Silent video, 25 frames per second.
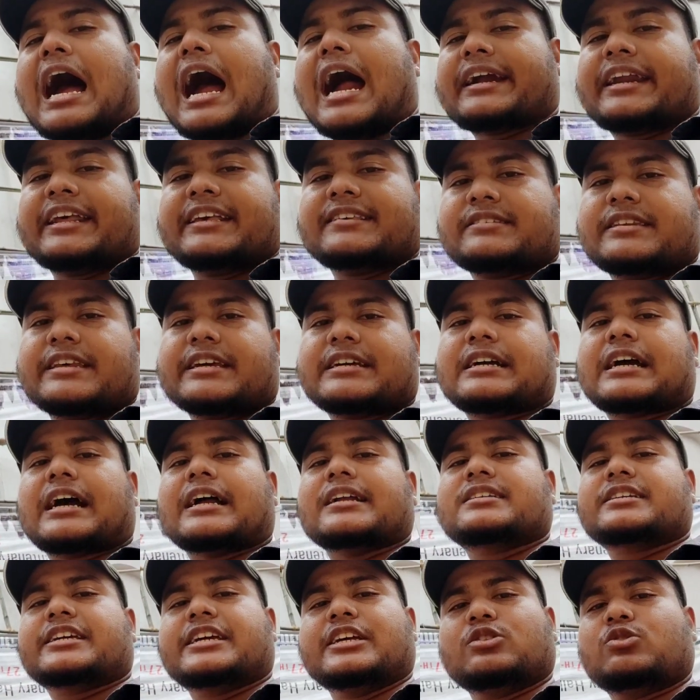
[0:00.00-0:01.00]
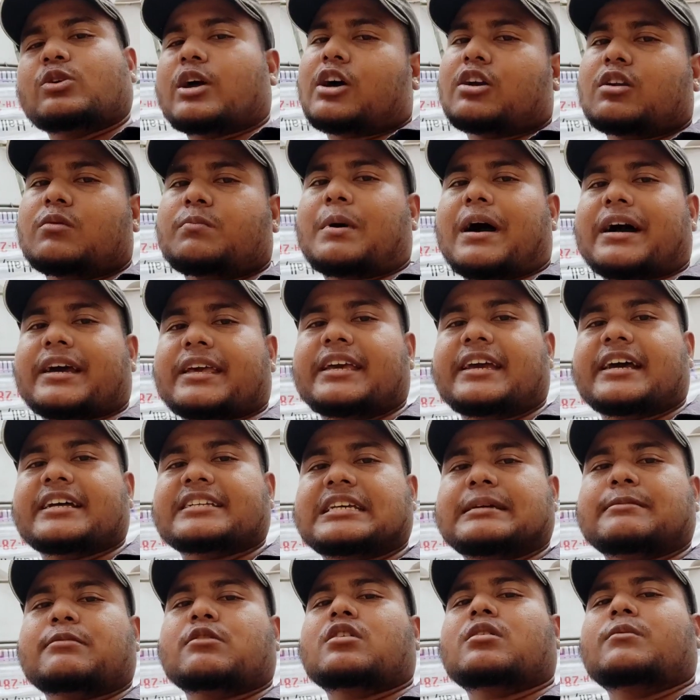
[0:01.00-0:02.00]
আর্টিস্টিক কাজ কিন্তু এখনও বাকি
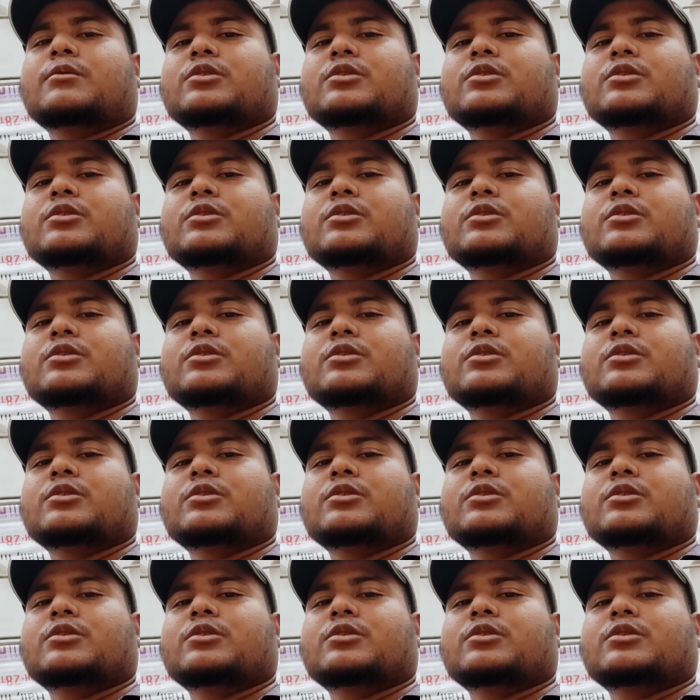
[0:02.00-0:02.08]
আছে এবং